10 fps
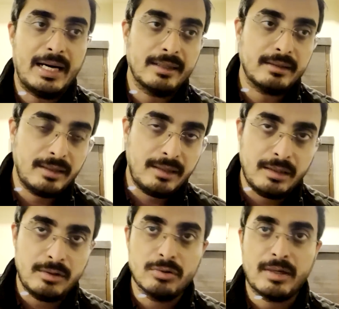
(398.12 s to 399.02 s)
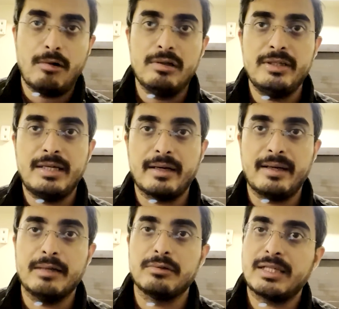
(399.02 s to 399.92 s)
आरती जो राहुल जी कर
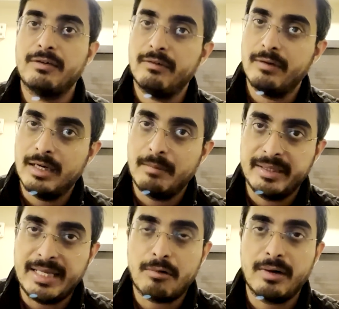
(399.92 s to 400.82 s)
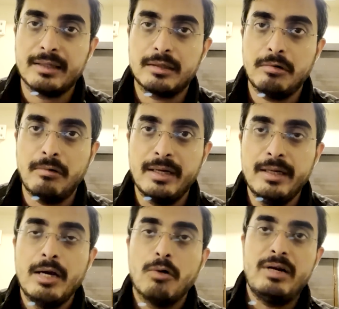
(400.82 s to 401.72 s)
रहे हैं उसका मजाक उड़ाते हुए
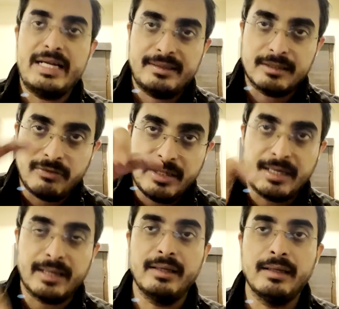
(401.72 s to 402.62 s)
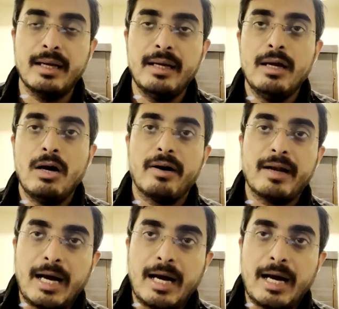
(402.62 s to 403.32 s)
उल्टी तस्वीर कर देना और